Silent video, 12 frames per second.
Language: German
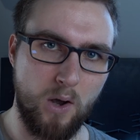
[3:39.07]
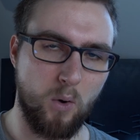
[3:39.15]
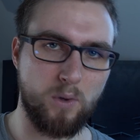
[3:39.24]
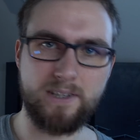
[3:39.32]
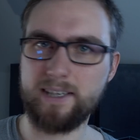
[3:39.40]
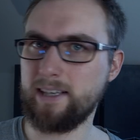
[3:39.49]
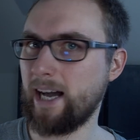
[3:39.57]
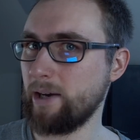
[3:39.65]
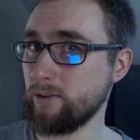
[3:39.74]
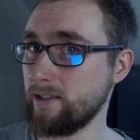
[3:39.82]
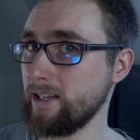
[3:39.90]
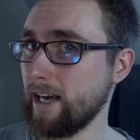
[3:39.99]
Und
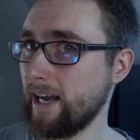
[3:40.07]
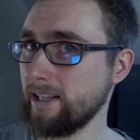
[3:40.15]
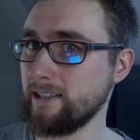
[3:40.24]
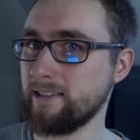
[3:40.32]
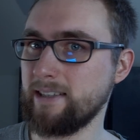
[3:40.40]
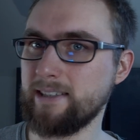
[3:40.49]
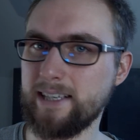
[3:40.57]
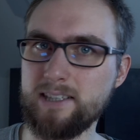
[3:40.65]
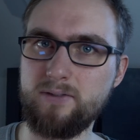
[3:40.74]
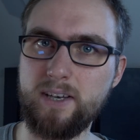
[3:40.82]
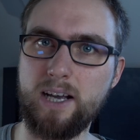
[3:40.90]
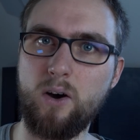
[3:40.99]
IoT-Geräte sind
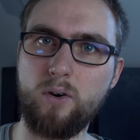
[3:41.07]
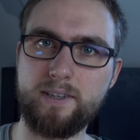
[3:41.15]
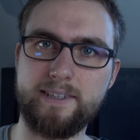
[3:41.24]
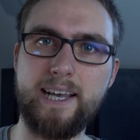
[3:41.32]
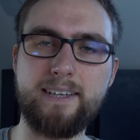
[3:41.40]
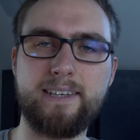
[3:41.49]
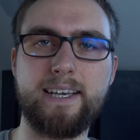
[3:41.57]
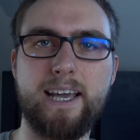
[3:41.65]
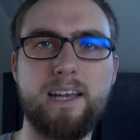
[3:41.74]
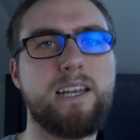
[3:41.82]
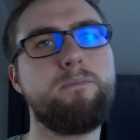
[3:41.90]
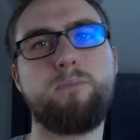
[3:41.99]
deswegen auch sehr, sehr
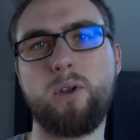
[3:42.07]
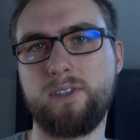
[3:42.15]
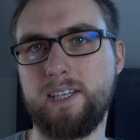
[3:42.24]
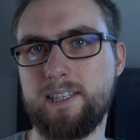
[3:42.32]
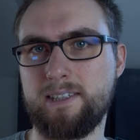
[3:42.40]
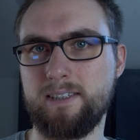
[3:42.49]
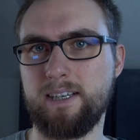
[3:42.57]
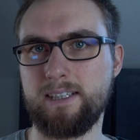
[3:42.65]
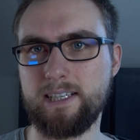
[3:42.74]
gerne in Botnetzen drin.